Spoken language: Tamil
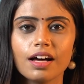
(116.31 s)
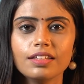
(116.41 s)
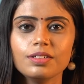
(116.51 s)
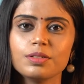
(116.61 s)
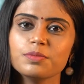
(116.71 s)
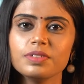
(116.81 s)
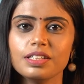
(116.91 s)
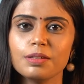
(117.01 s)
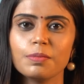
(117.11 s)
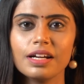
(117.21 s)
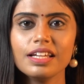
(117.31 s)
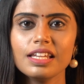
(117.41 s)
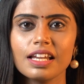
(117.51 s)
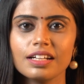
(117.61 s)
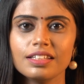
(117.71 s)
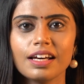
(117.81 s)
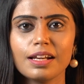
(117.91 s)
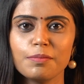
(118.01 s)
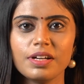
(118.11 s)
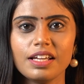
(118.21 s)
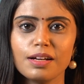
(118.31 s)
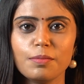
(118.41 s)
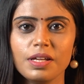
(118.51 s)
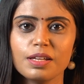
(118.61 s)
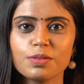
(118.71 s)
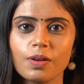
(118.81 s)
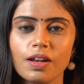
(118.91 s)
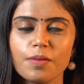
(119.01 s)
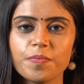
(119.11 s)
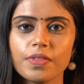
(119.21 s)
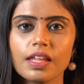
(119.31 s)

அதுக்கும் இந்த மயில் இறகு தான் ரெமெடி அப்படின்னே சொல்லலாம்